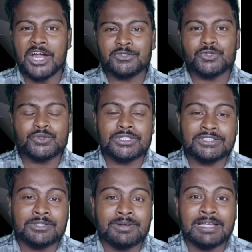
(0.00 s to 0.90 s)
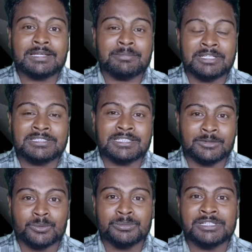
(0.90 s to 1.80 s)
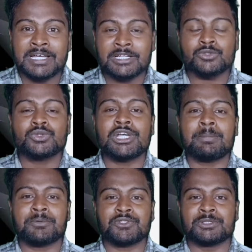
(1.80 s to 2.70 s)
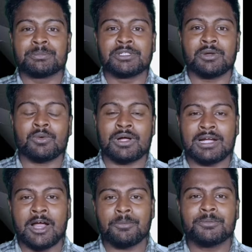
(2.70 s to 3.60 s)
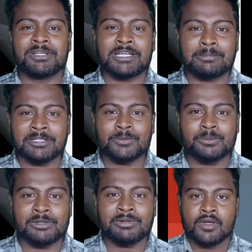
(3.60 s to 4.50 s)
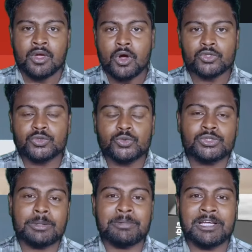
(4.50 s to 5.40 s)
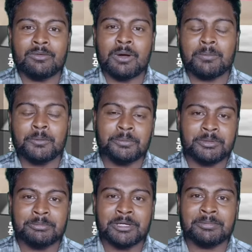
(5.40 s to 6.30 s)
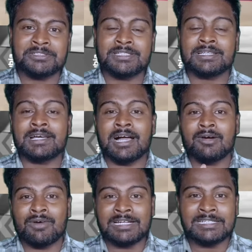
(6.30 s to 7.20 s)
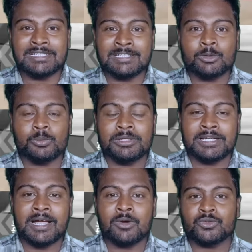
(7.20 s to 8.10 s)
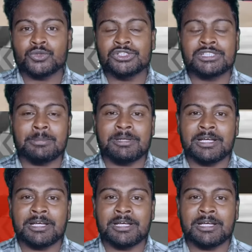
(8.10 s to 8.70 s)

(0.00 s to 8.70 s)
800 सेंसर वाला कैमरे के साथ मिल जाएगा जो कि आपको स्क्रीन पर दिखा होगा काफी बड़े कैमरा देखने वाला है और जो दूसरा मिलेगा वो आपको 50 मेगापिक्सल का वाइड एंगल देखने को मिलेगा और जो तीसरा